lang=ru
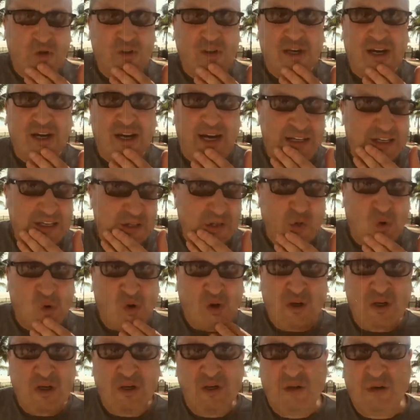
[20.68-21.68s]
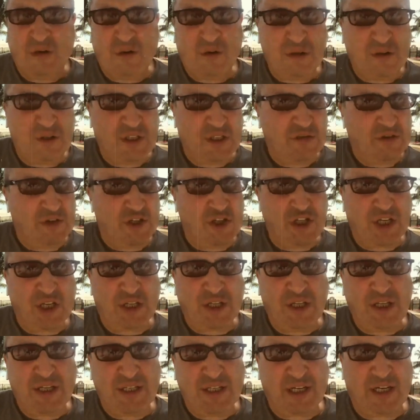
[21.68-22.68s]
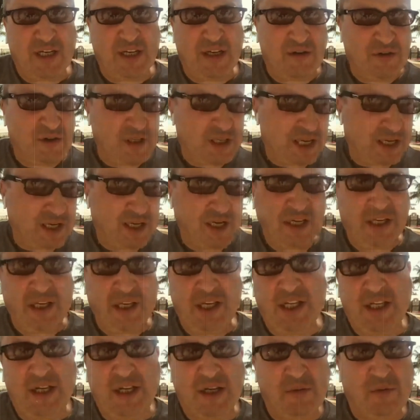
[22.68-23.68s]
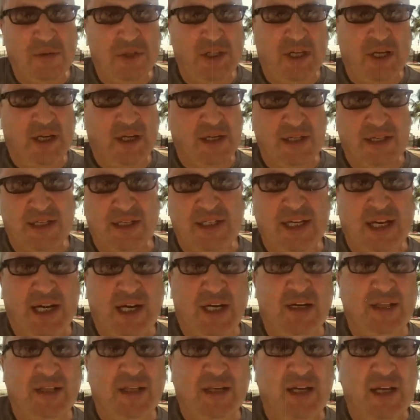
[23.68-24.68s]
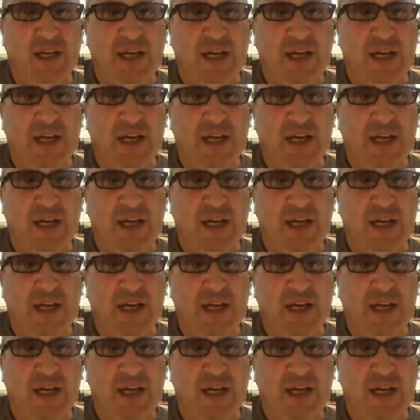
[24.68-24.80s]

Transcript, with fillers: он одинок, он совершенно изолирован, как и Гитлер был, как и Сталин.